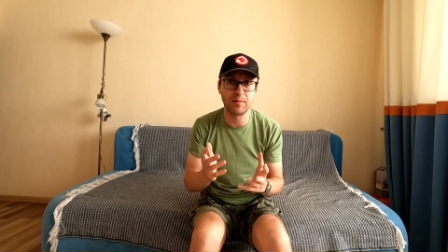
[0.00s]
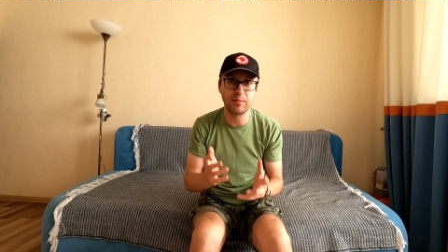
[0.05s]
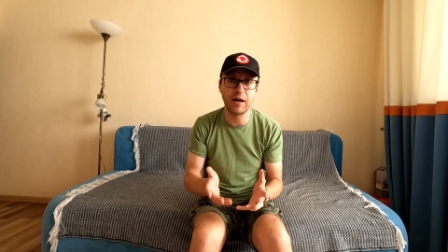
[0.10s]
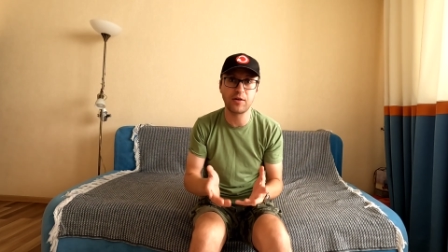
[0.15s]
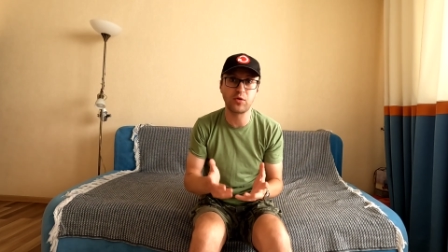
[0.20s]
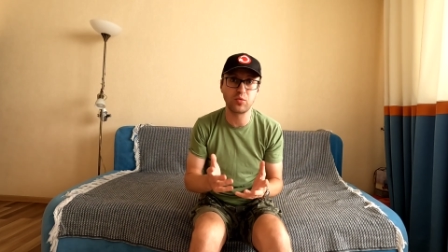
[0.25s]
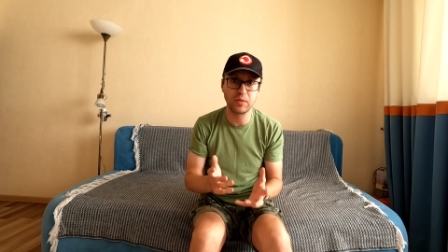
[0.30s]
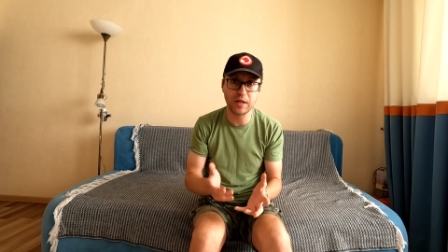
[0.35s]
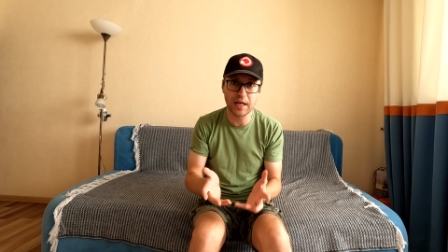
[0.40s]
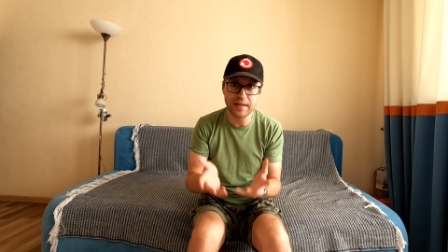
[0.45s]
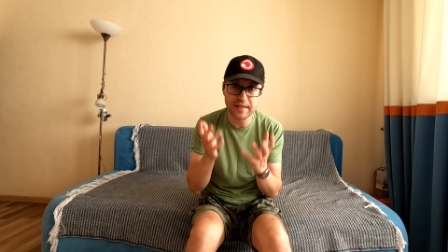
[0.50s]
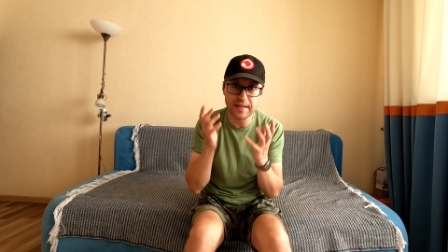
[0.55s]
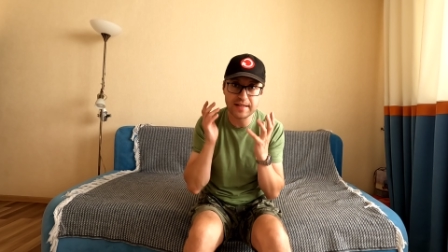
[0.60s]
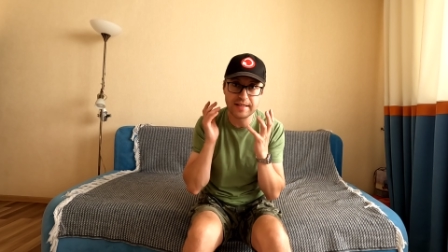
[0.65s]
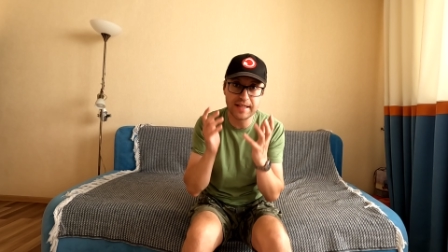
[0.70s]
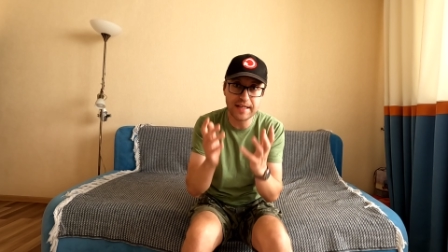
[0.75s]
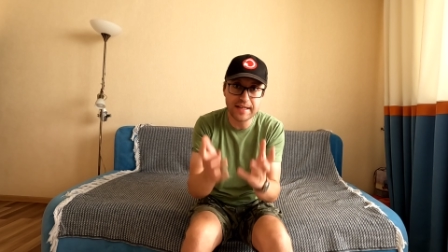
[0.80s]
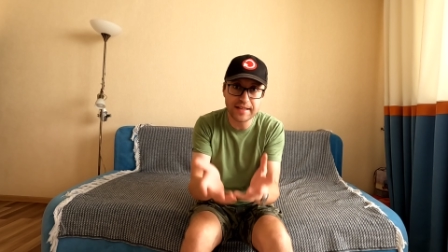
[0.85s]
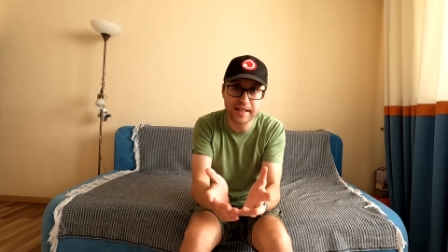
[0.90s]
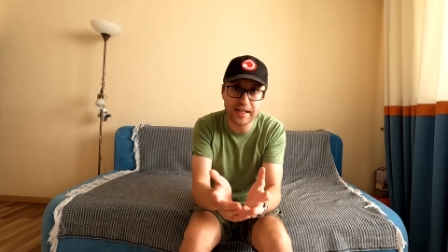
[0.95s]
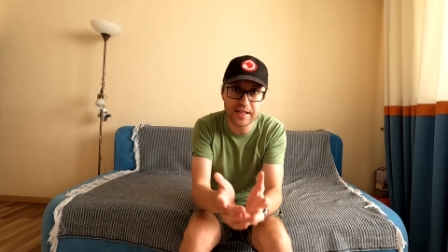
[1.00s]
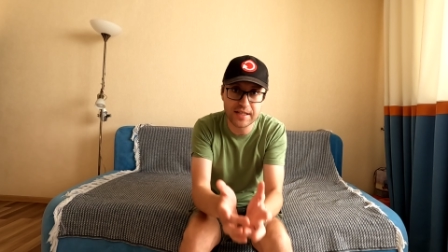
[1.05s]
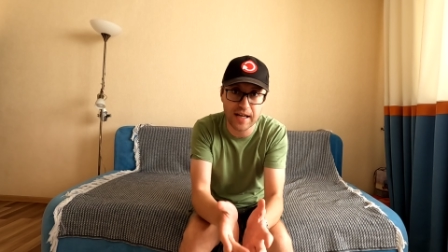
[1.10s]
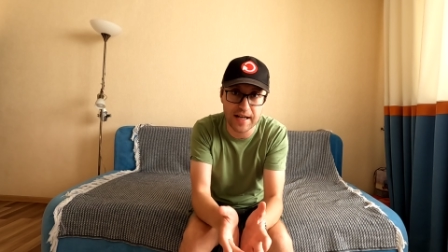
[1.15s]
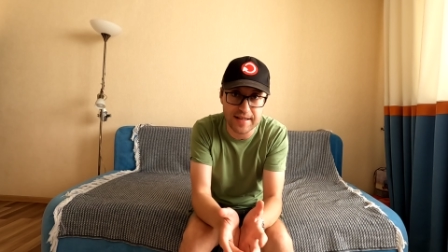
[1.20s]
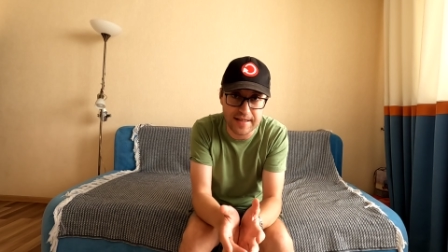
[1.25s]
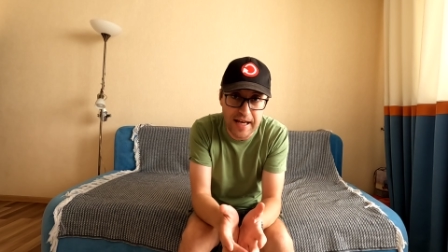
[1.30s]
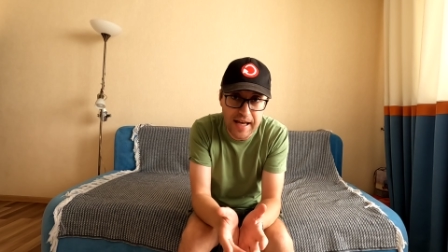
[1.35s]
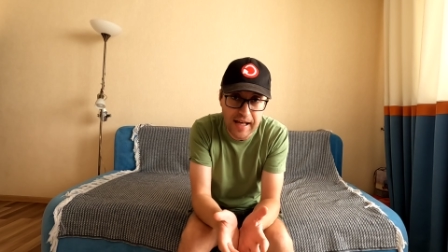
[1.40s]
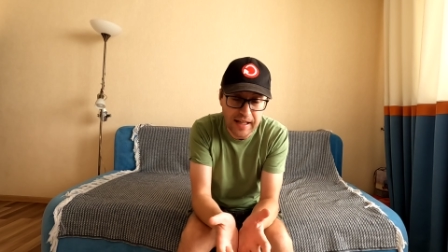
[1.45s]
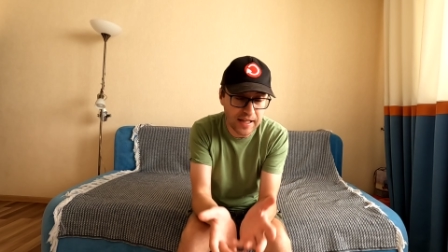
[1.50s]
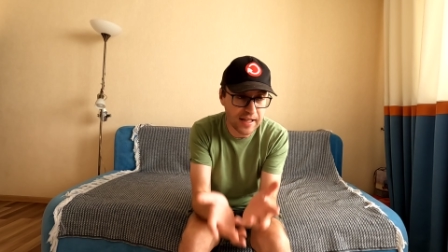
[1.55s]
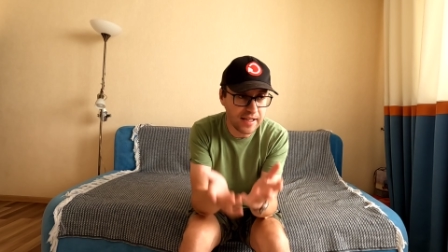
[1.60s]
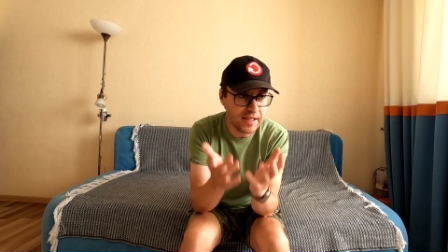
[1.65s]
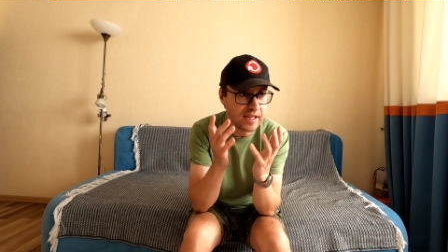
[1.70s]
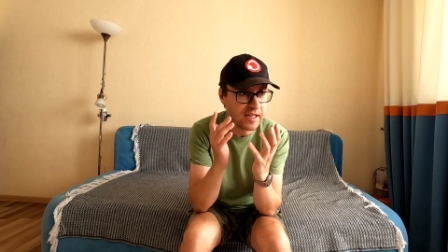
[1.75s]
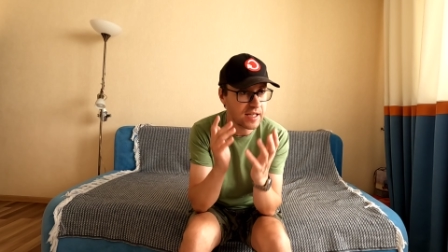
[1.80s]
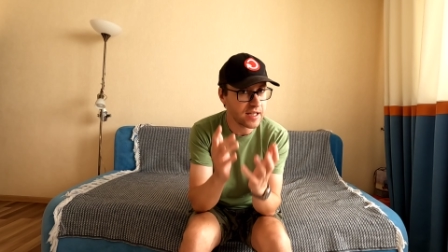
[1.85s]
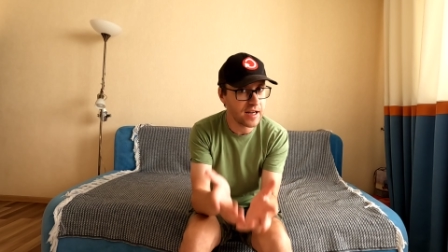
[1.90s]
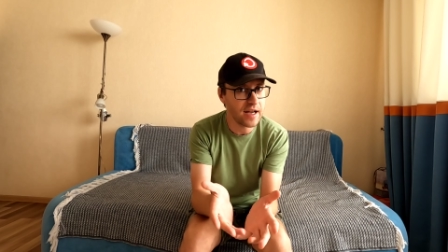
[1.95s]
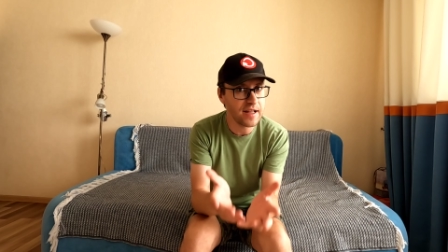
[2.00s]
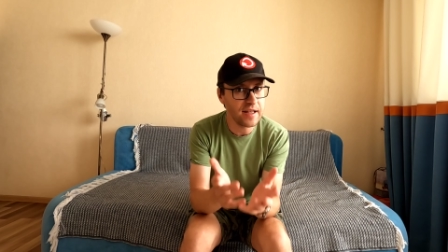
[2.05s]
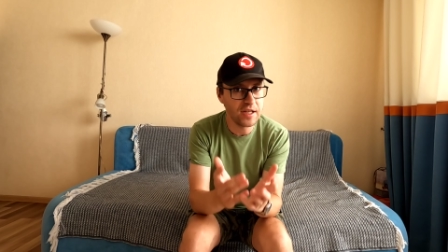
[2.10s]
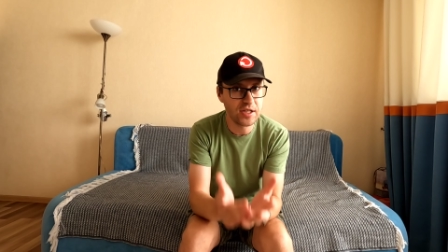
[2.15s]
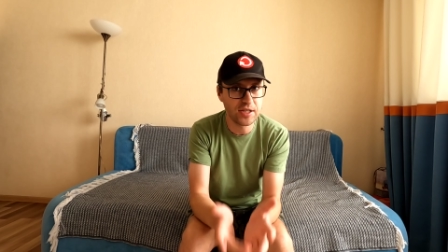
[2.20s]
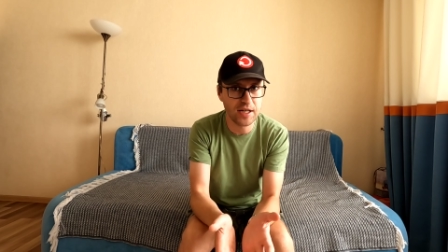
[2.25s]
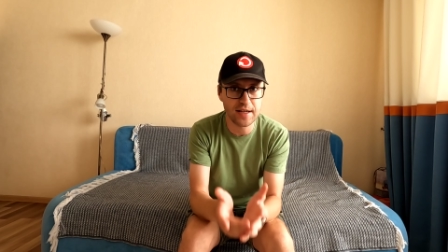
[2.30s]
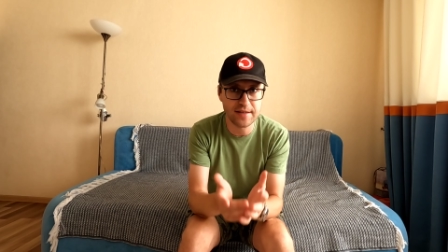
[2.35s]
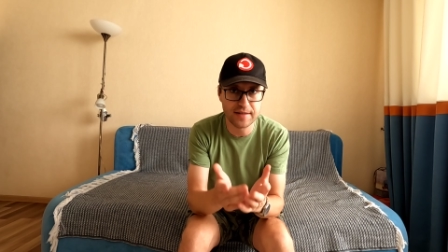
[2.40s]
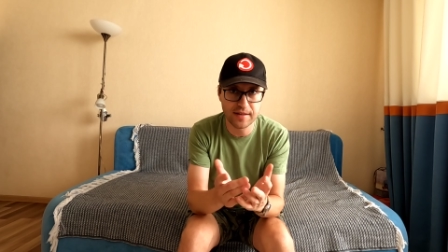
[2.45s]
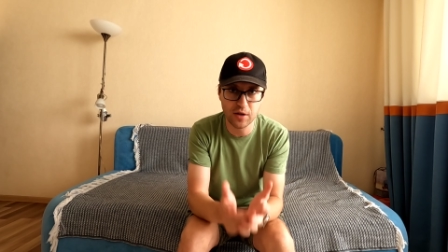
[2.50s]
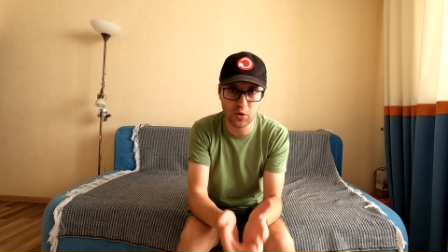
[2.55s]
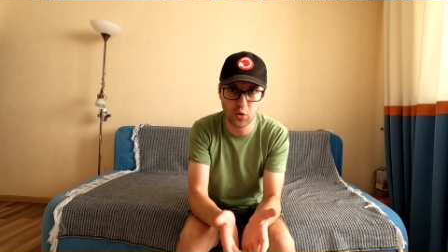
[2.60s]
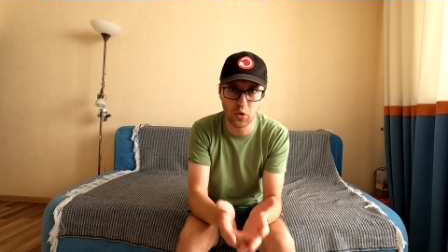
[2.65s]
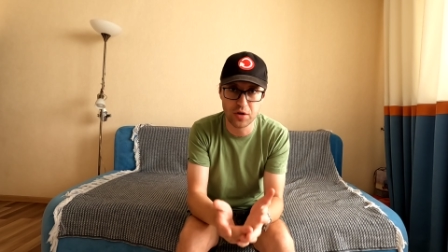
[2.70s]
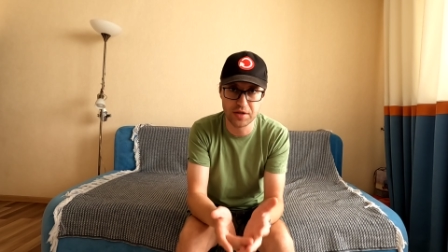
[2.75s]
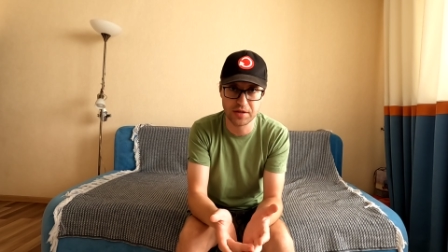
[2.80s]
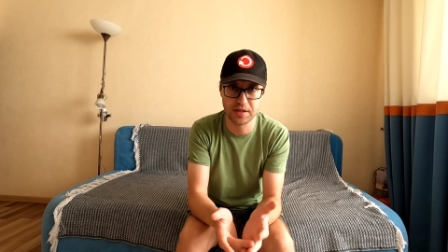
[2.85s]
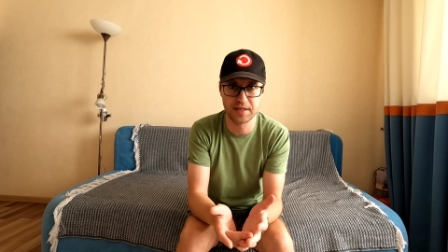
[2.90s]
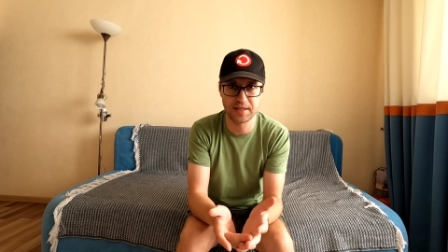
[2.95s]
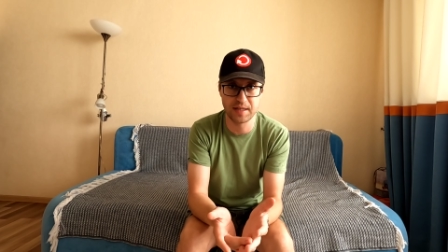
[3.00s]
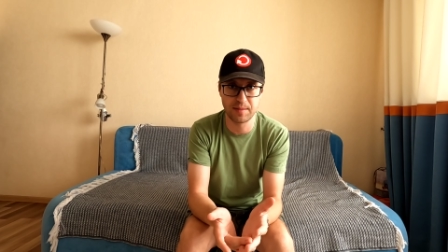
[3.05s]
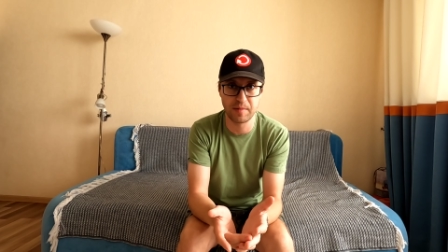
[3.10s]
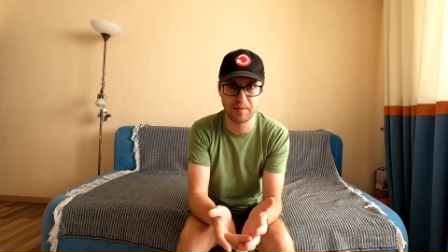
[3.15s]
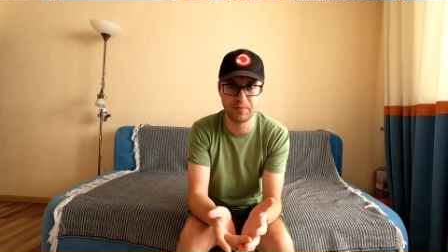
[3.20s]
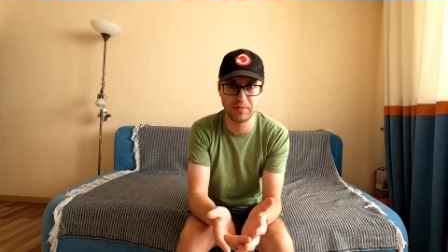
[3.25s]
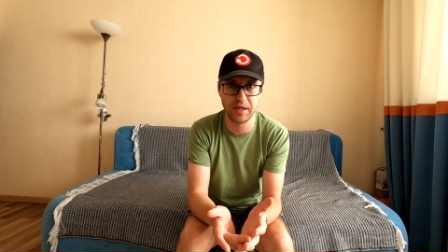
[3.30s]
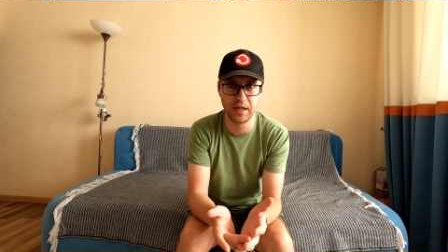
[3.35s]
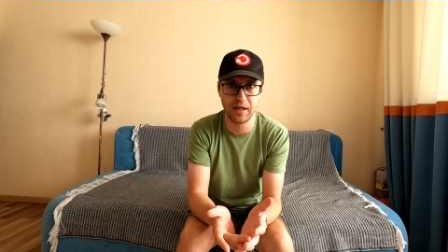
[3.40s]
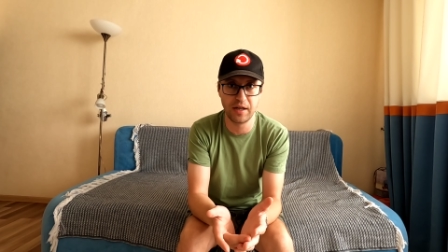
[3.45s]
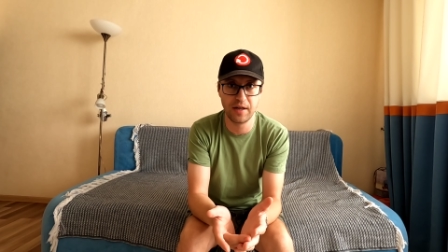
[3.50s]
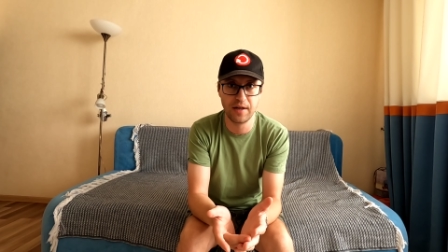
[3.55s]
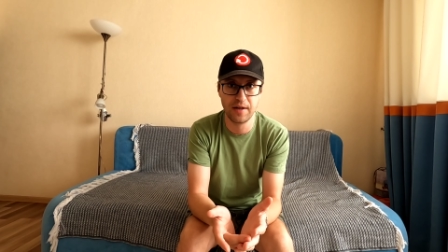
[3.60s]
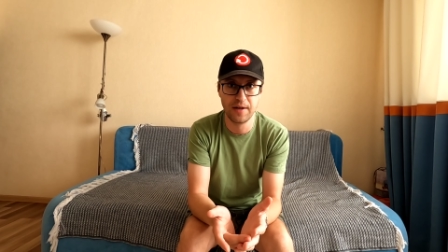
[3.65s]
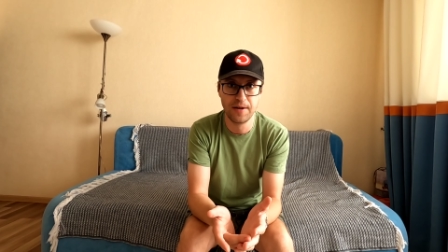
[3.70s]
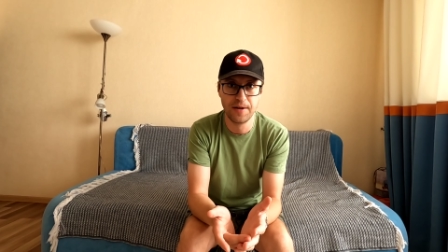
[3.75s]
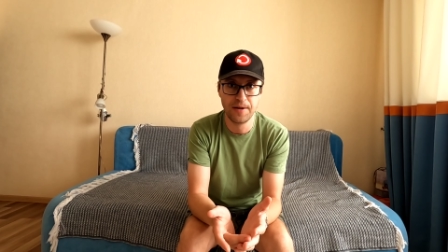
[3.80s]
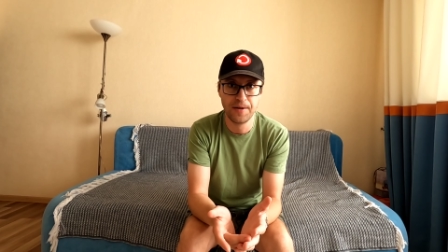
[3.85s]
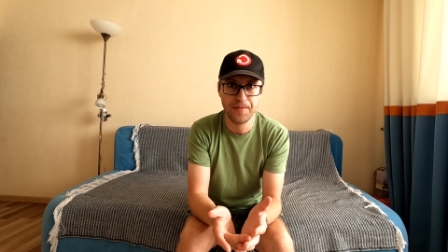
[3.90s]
Ребят, у меня сосиски сейчас, да нихера не частый гость на самом деле.